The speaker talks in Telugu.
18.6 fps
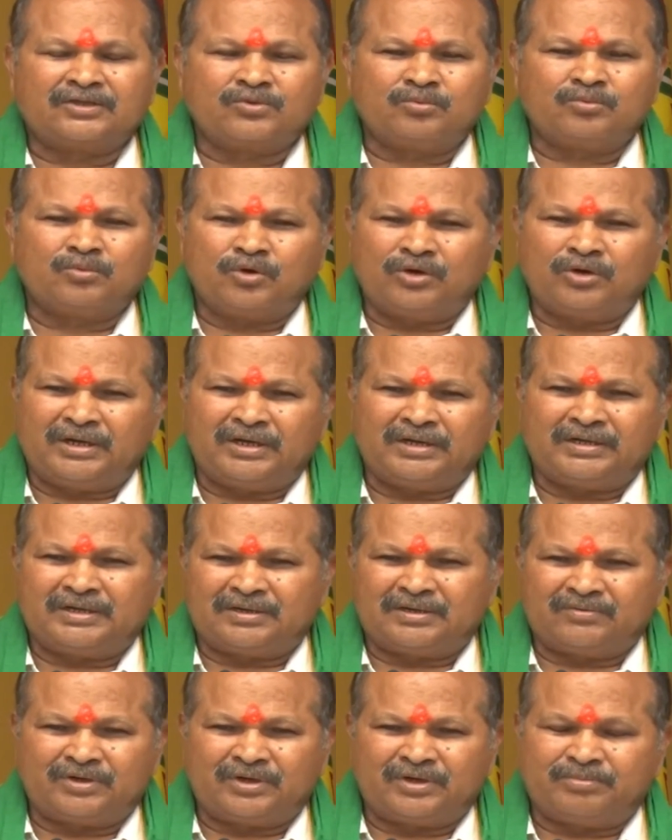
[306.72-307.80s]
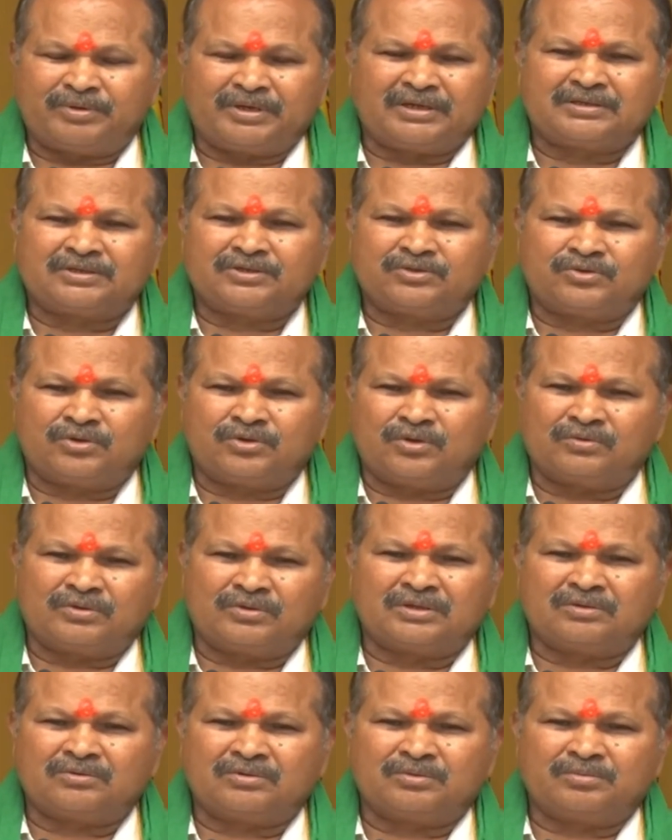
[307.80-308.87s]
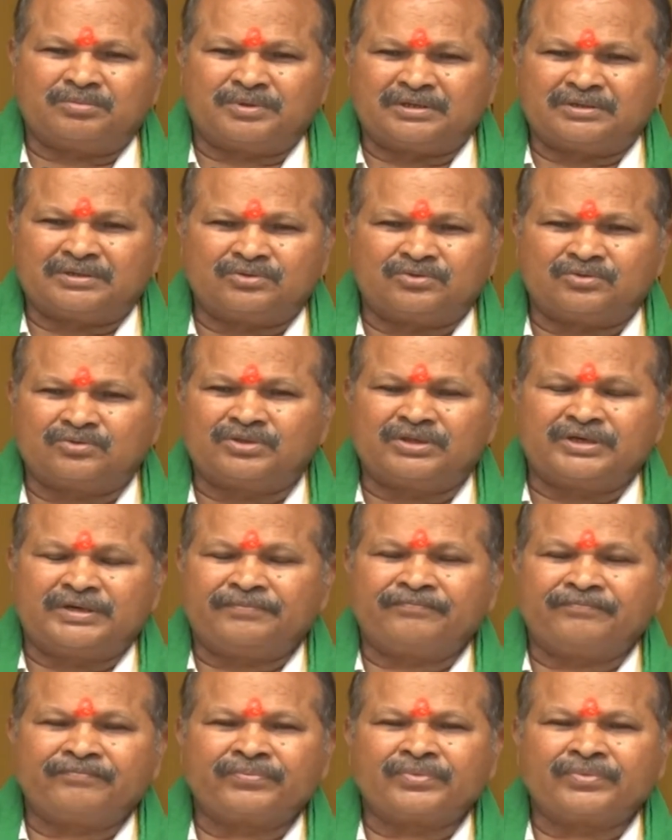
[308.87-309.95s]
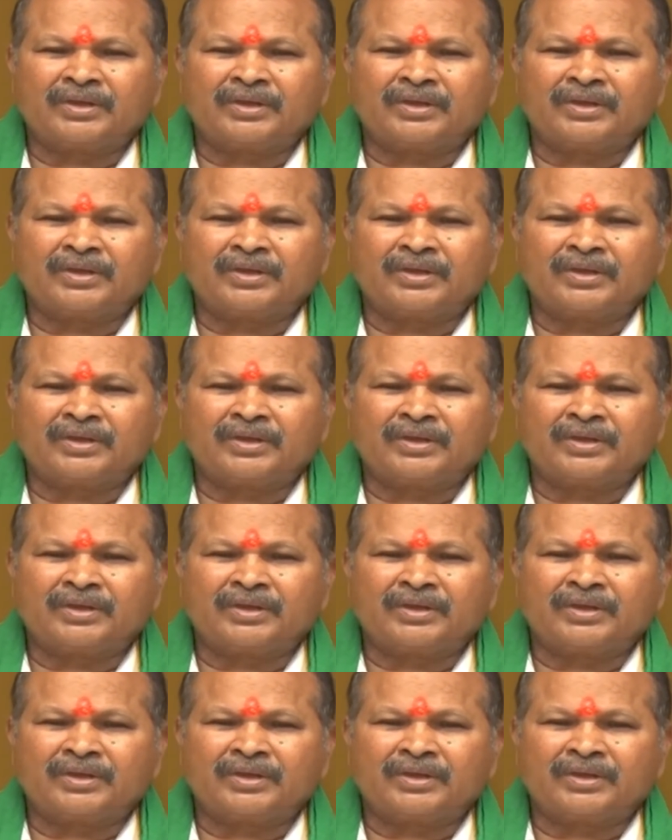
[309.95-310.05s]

రైతు మోయలేనటువంటి పరిస్థితిలో ఉన్నటువంటి పరిస్థితి ఉంది